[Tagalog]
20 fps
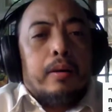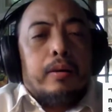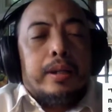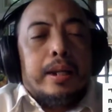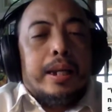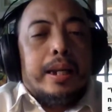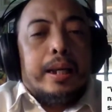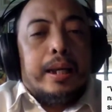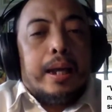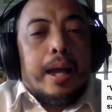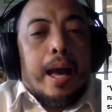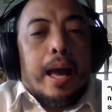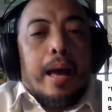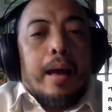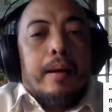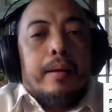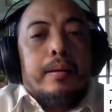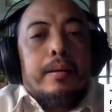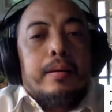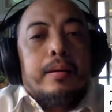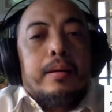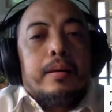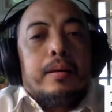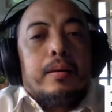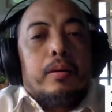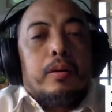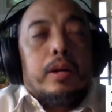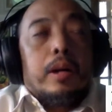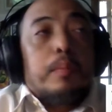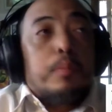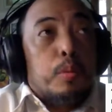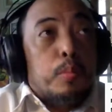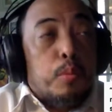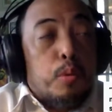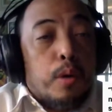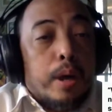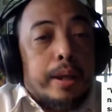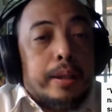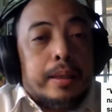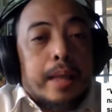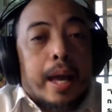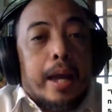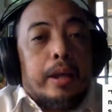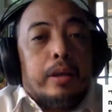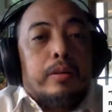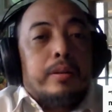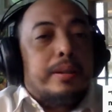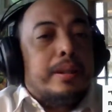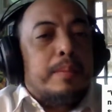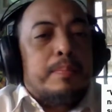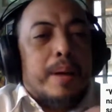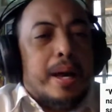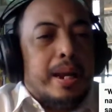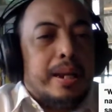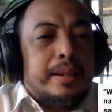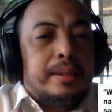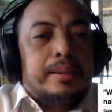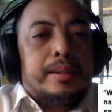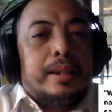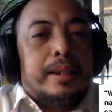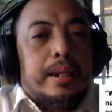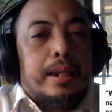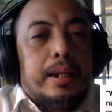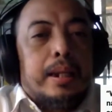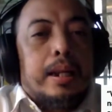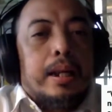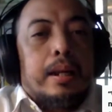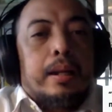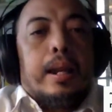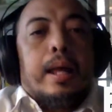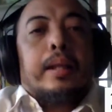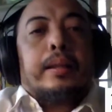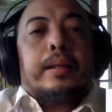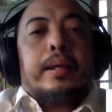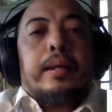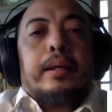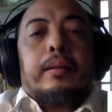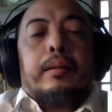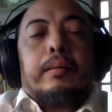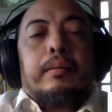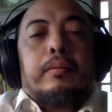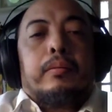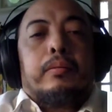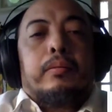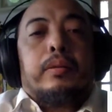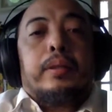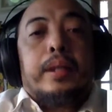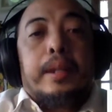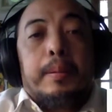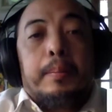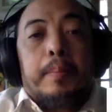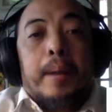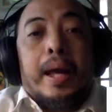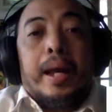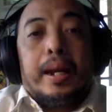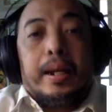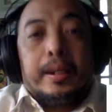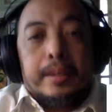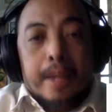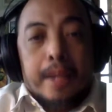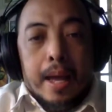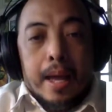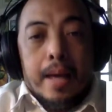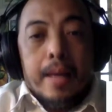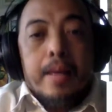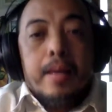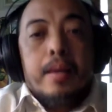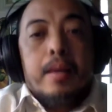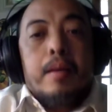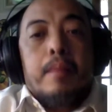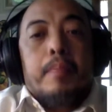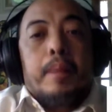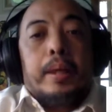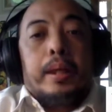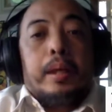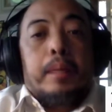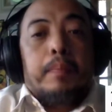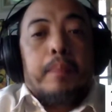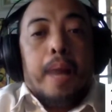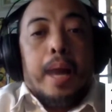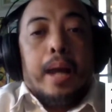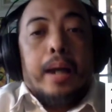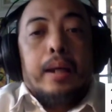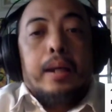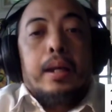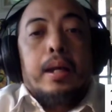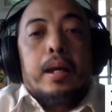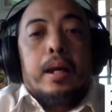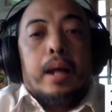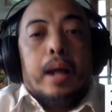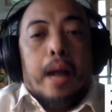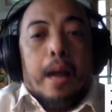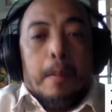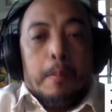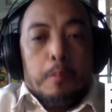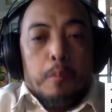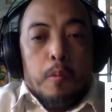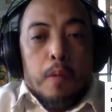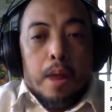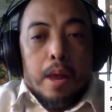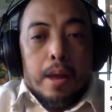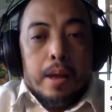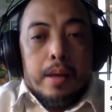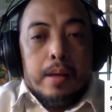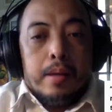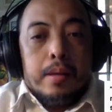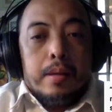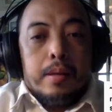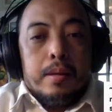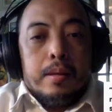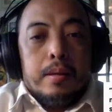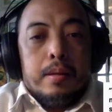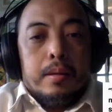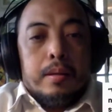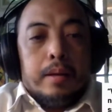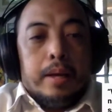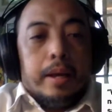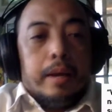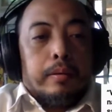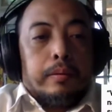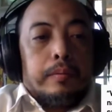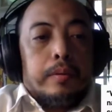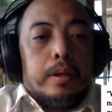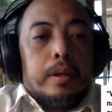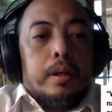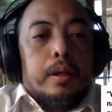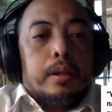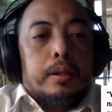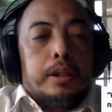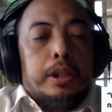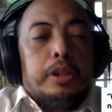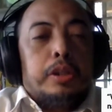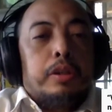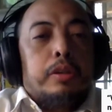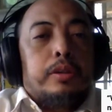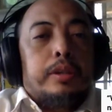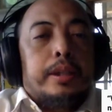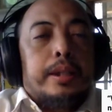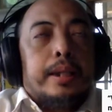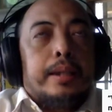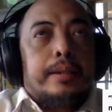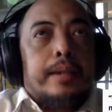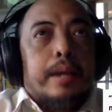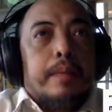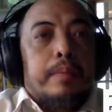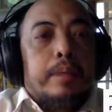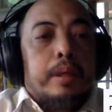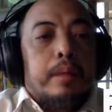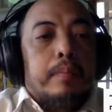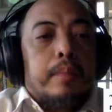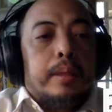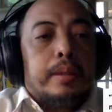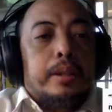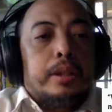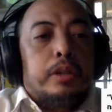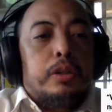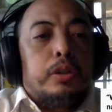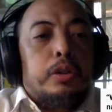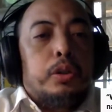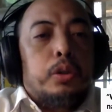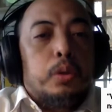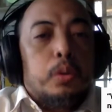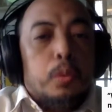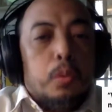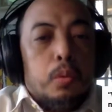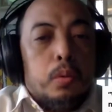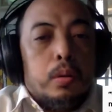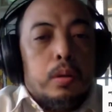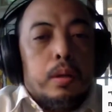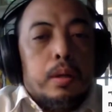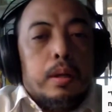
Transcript: o nilika o nabubuhay tayo hindi para sa sarili lang natin, kundi para sa pakipag kapwa. Ngayon, sino yung sinasabing iba? Sino yung